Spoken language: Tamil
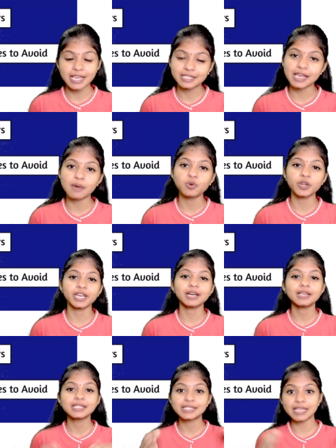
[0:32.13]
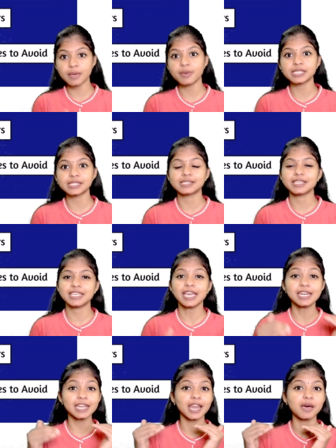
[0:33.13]
எக்ஸாமுடைய சிலபஸ்
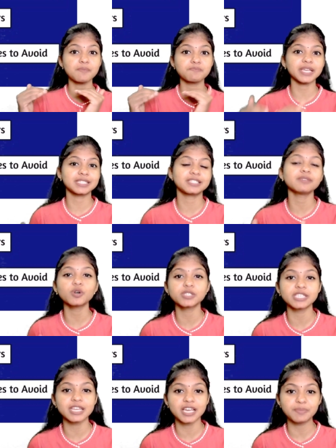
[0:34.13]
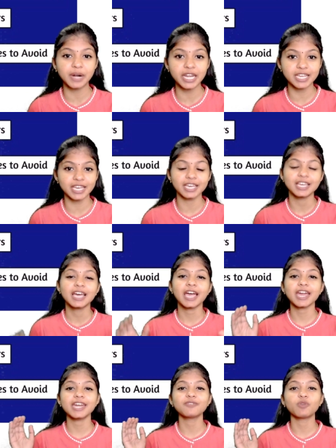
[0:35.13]
என்னெல்லாம் பெஸ்ட் புக்ஸ் இருக்குது படிக்க
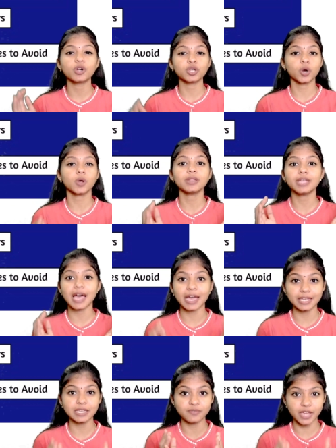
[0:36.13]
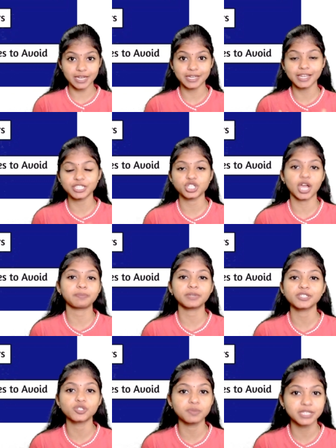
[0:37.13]
அண்ட் வாட் ஆர் ஆல் த ஹை வெயிட்டேஜ்
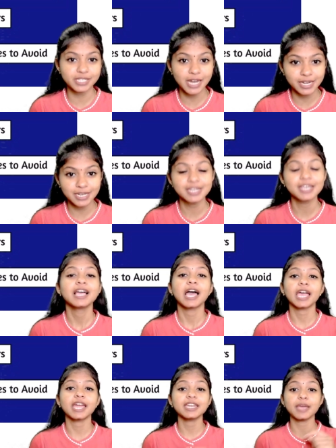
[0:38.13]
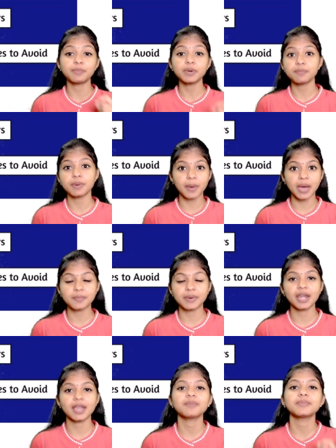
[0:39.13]
சாப்டர்ஸ் டு பி ஸ்டடிட் அண்ட் எப்படி ப்ரிப்பேர்
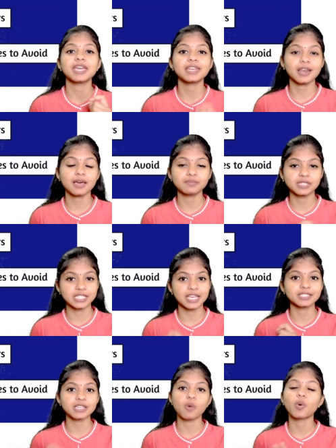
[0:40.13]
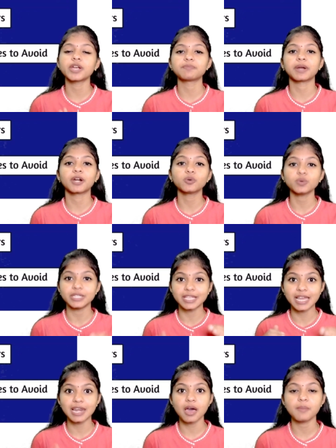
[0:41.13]
பண்ணலாம் என்னெல்லாம் மிஸ்டேக்ஸ் அவாய்ட் பண்ணணும் இது
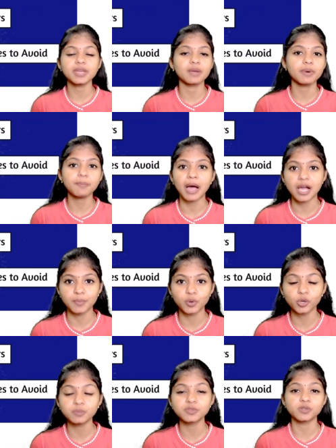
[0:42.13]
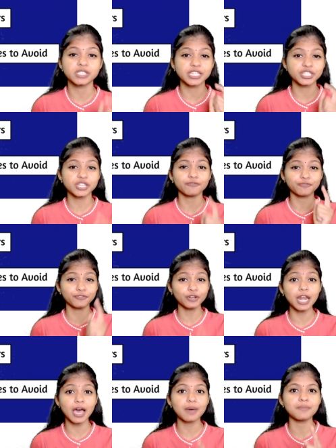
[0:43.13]
எல்லாமே நம்ம பார்க்க போகிறோம் ஸோ செஷன்
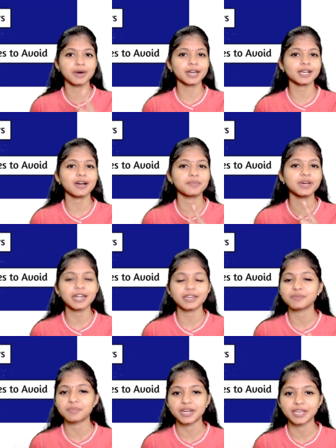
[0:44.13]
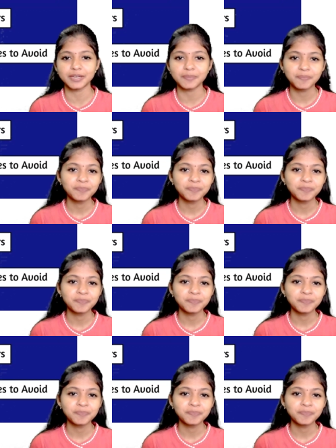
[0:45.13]
ஃபுல்லாக மறக்காமல் அட்டன் பண்ணுங்கள்